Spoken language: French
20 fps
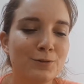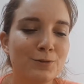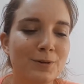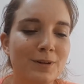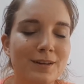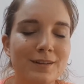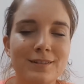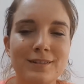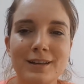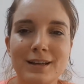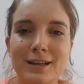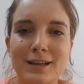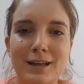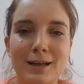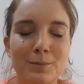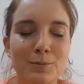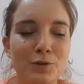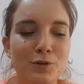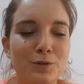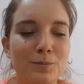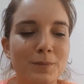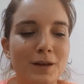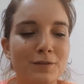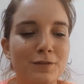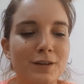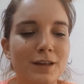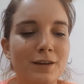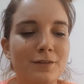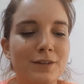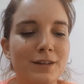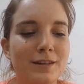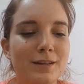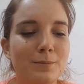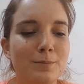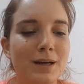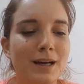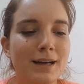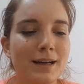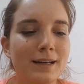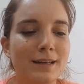sur, Instagram quand ma fille avait des
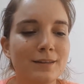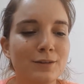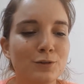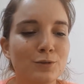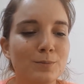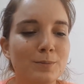barrettes.